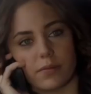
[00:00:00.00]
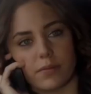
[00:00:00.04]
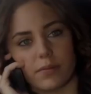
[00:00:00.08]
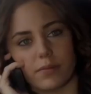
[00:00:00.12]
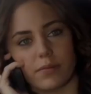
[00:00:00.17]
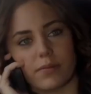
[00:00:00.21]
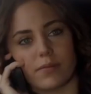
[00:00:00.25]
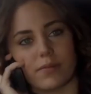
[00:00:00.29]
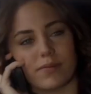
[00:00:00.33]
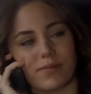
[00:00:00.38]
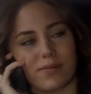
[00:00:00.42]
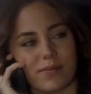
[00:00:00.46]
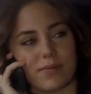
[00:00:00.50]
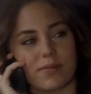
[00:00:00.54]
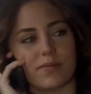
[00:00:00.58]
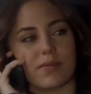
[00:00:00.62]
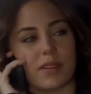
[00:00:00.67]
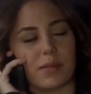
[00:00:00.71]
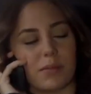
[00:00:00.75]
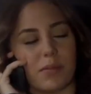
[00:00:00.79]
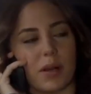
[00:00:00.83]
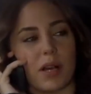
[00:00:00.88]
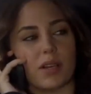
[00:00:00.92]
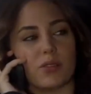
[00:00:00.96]
Ersen diye.
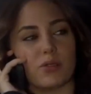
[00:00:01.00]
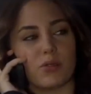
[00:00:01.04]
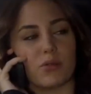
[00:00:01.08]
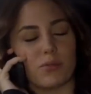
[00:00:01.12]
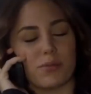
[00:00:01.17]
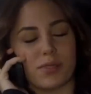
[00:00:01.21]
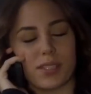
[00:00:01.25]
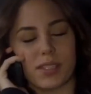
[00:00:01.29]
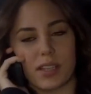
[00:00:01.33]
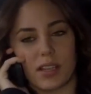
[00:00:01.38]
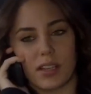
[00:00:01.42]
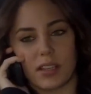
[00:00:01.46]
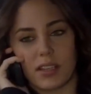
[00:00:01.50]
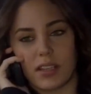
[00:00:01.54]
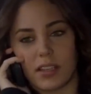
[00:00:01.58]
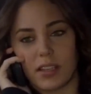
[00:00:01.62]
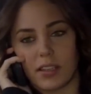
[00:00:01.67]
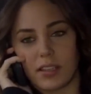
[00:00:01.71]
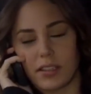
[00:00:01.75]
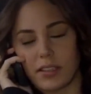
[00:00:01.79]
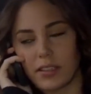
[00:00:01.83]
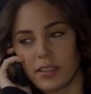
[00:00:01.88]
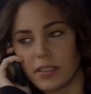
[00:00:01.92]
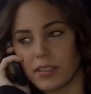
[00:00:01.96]
Çok Pardon, değerli bir, bir
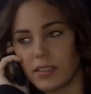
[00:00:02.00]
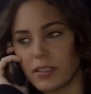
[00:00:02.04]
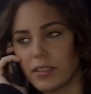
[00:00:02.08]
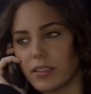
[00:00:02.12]
insandı.